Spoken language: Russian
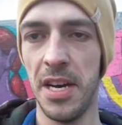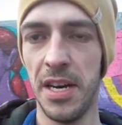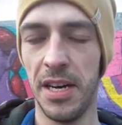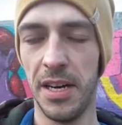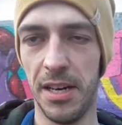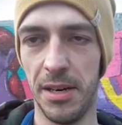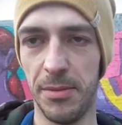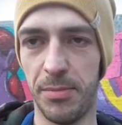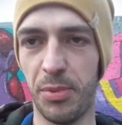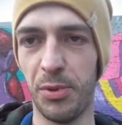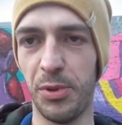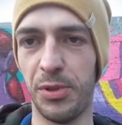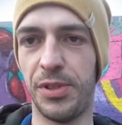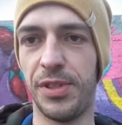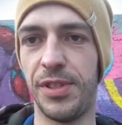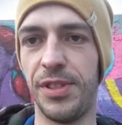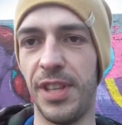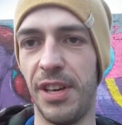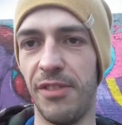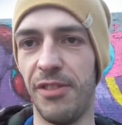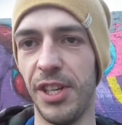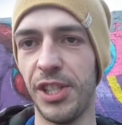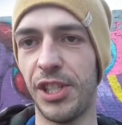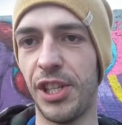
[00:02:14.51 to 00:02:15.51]
Э, пусть
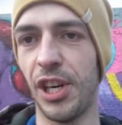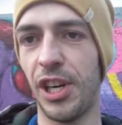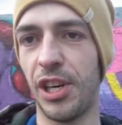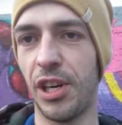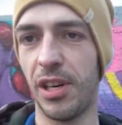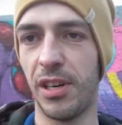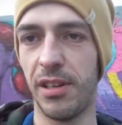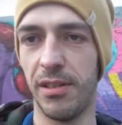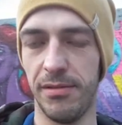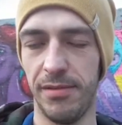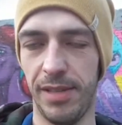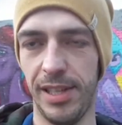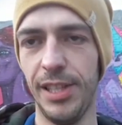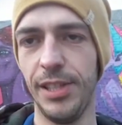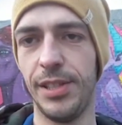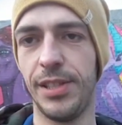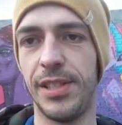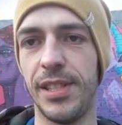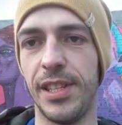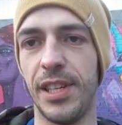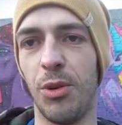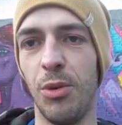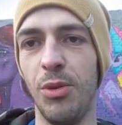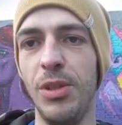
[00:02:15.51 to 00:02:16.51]
на ваших
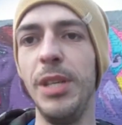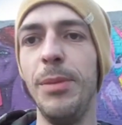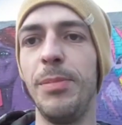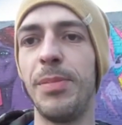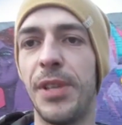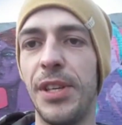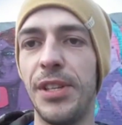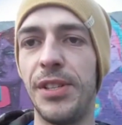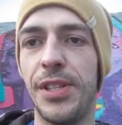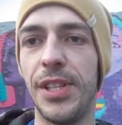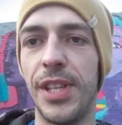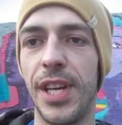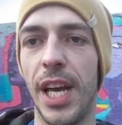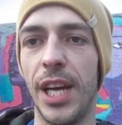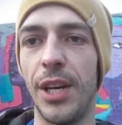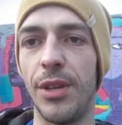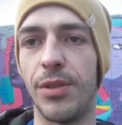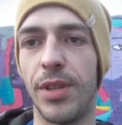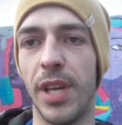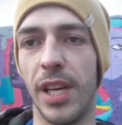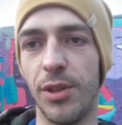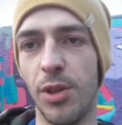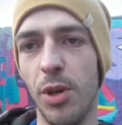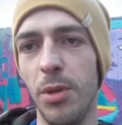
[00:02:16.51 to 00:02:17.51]
лицах улыбки
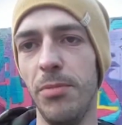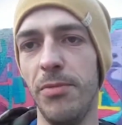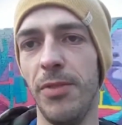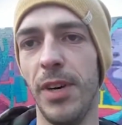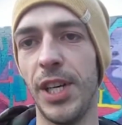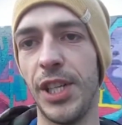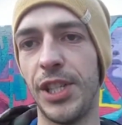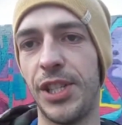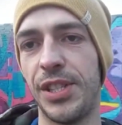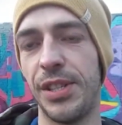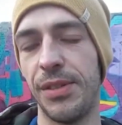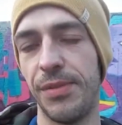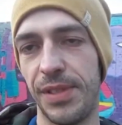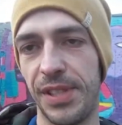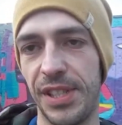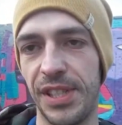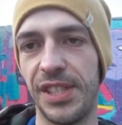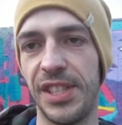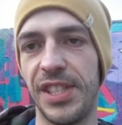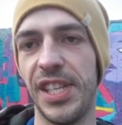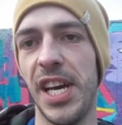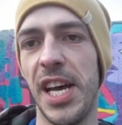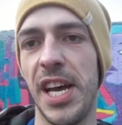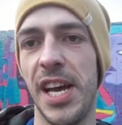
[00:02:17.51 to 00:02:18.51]
сияют, а дом ваш
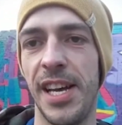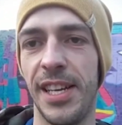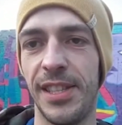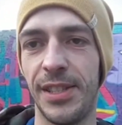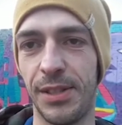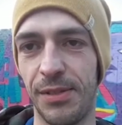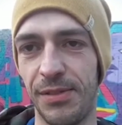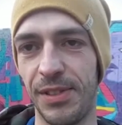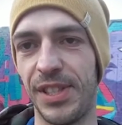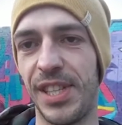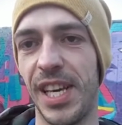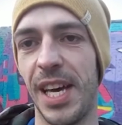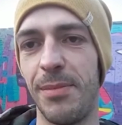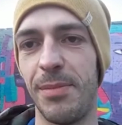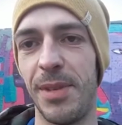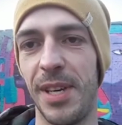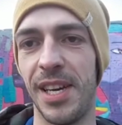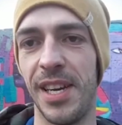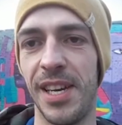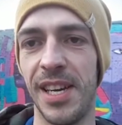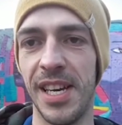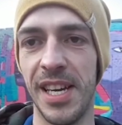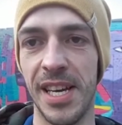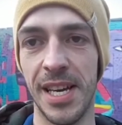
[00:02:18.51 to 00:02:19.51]
всегда
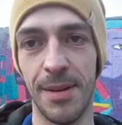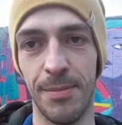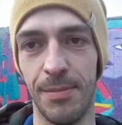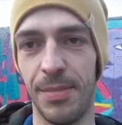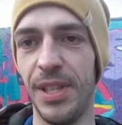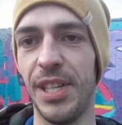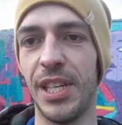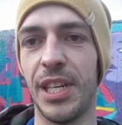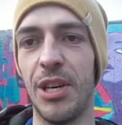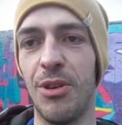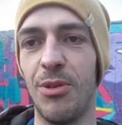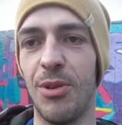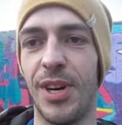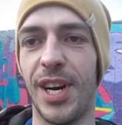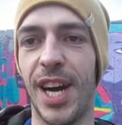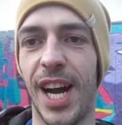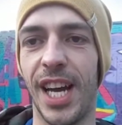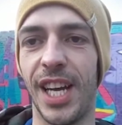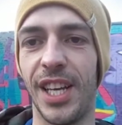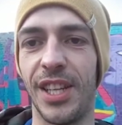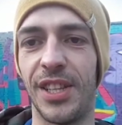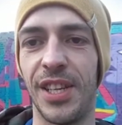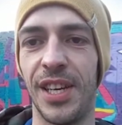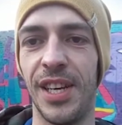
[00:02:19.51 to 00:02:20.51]
цветами
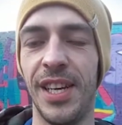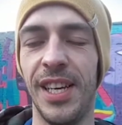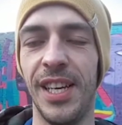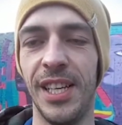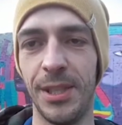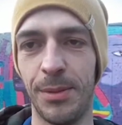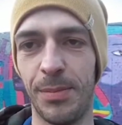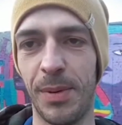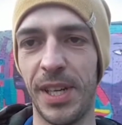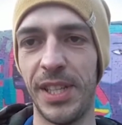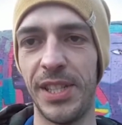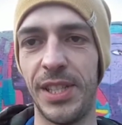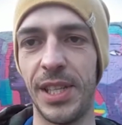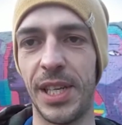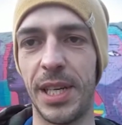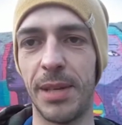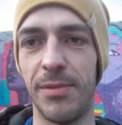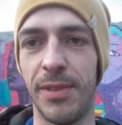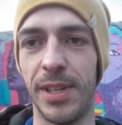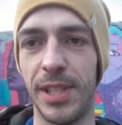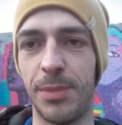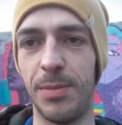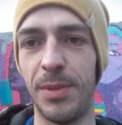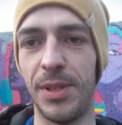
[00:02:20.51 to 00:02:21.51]
благоухает. С
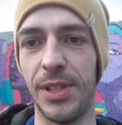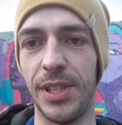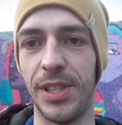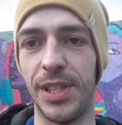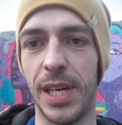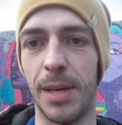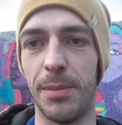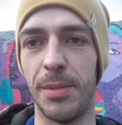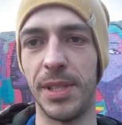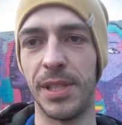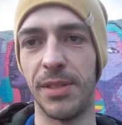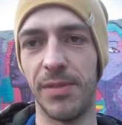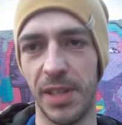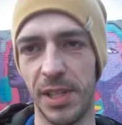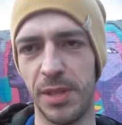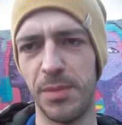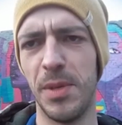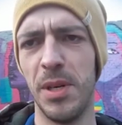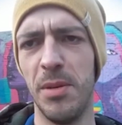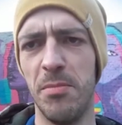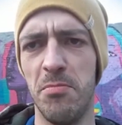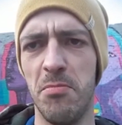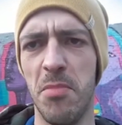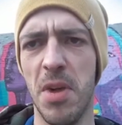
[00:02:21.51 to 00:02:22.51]
праздником вас, милые дамы, с
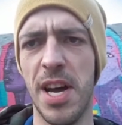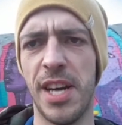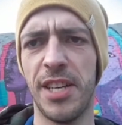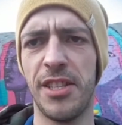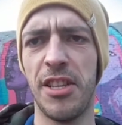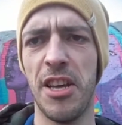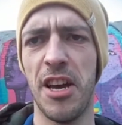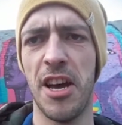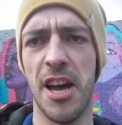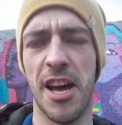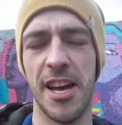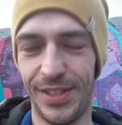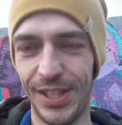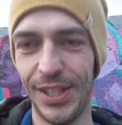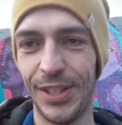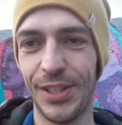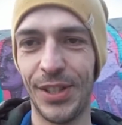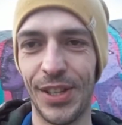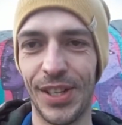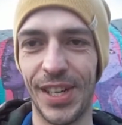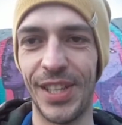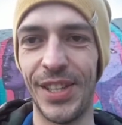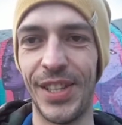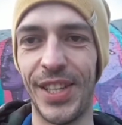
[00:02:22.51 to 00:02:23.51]
8 марта!
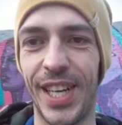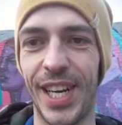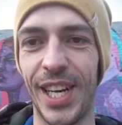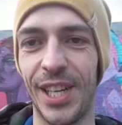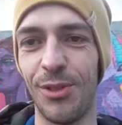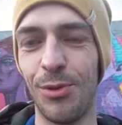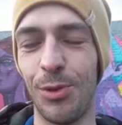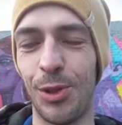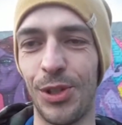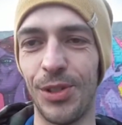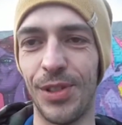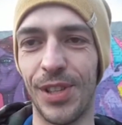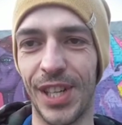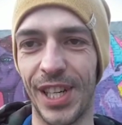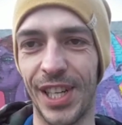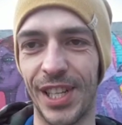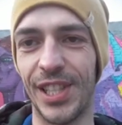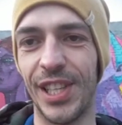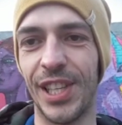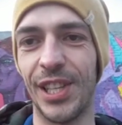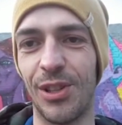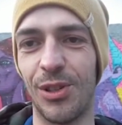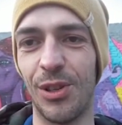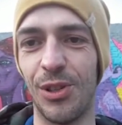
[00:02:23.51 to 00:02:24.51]
Диктор Андрей Анучин,
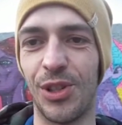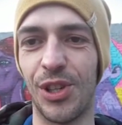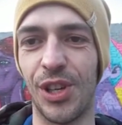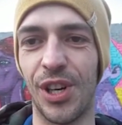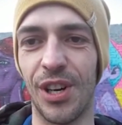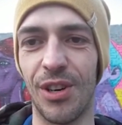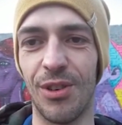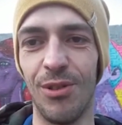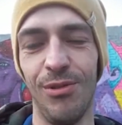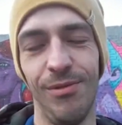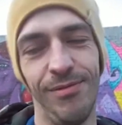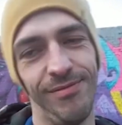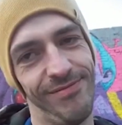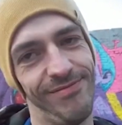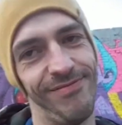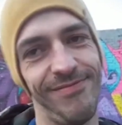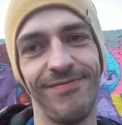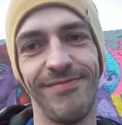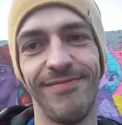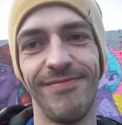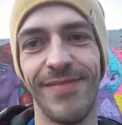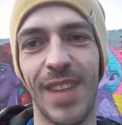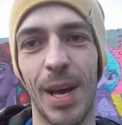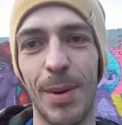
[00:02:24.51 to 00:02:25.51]
rocknet.ru.
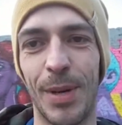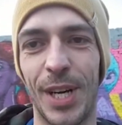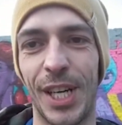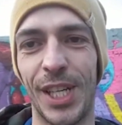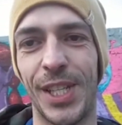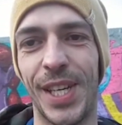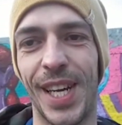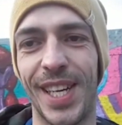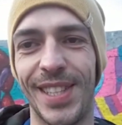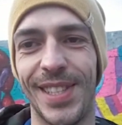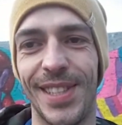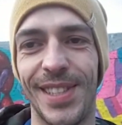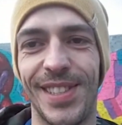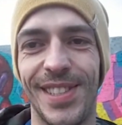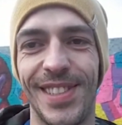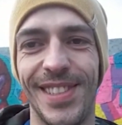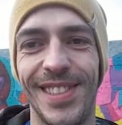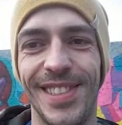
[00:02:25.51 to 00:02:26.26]
Обращайтесь.